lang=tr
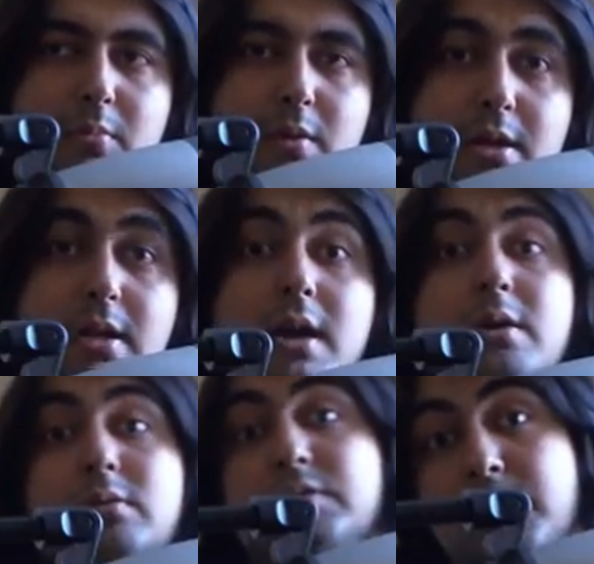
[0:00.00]
Böyle daha
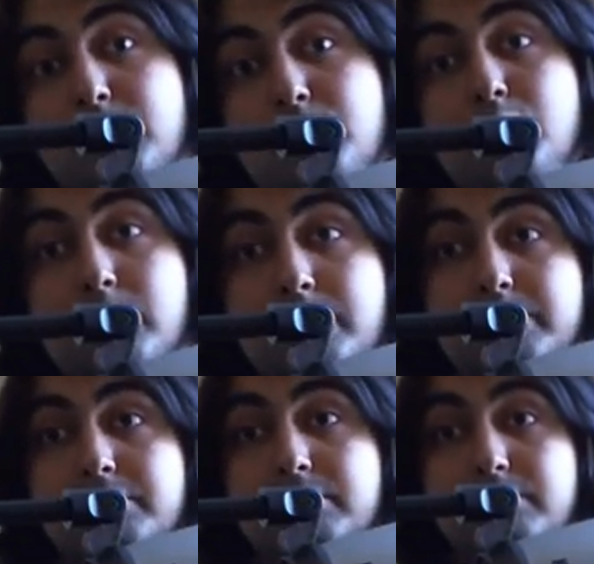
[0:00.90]
iyi olacağını düşünüyorum.
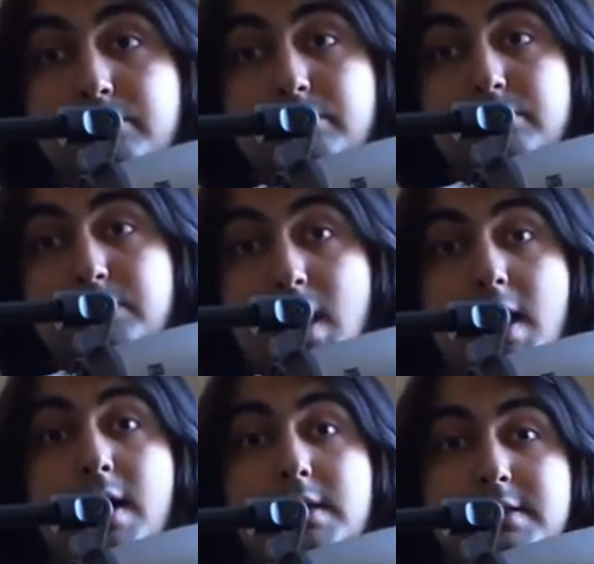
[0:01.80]

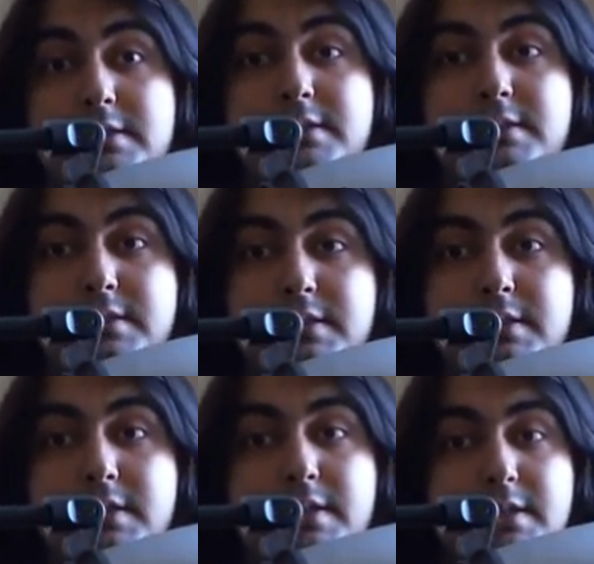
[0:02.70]
Daha e,
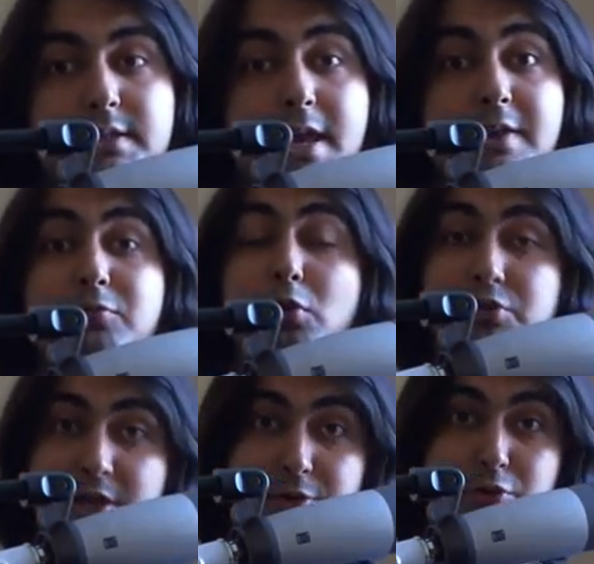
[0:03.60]
keyifli
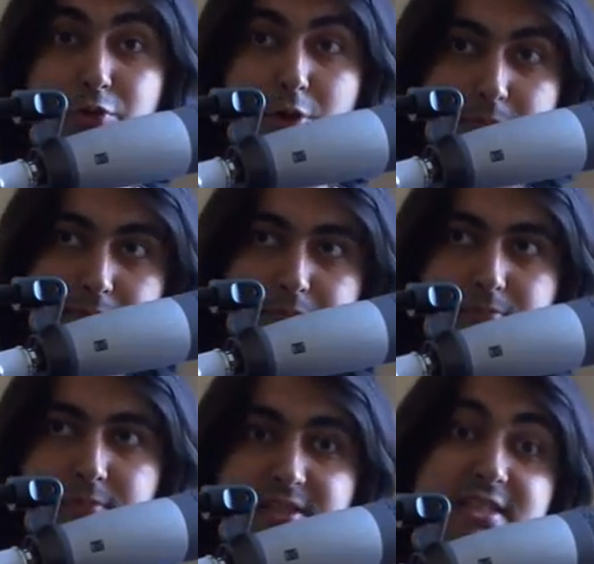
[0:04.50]
olacağını düşünüyorum.
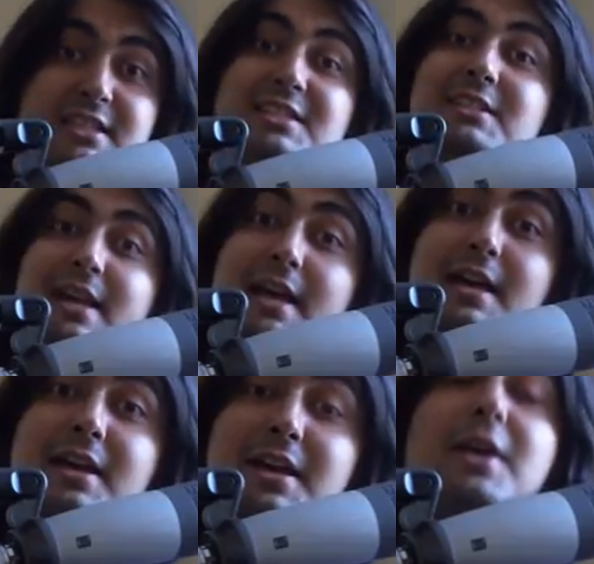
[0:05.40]
Sizin için de,
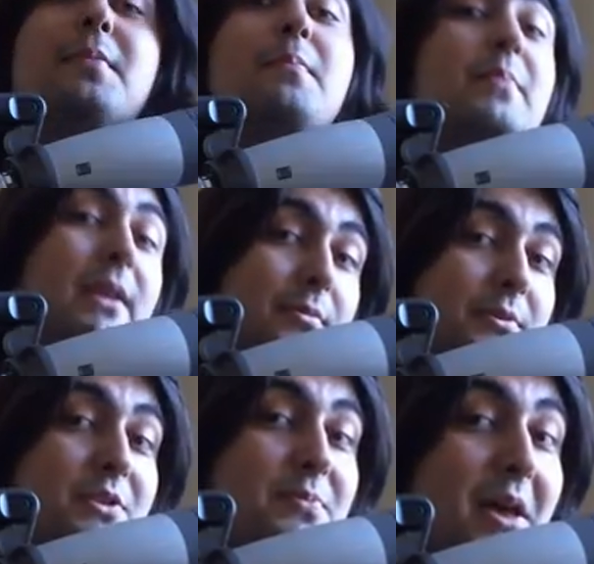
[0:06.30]
benim
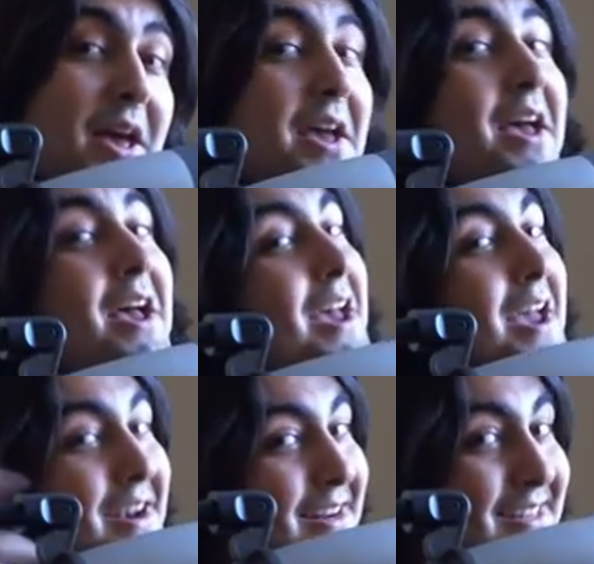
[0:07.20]
için de,
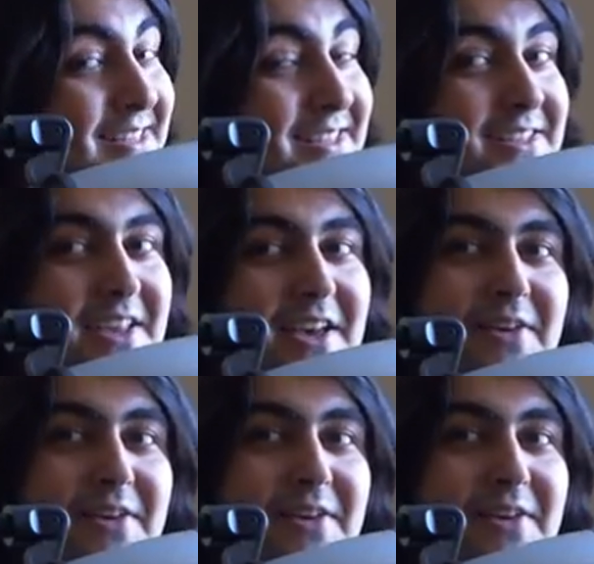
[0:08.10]
herkes için de.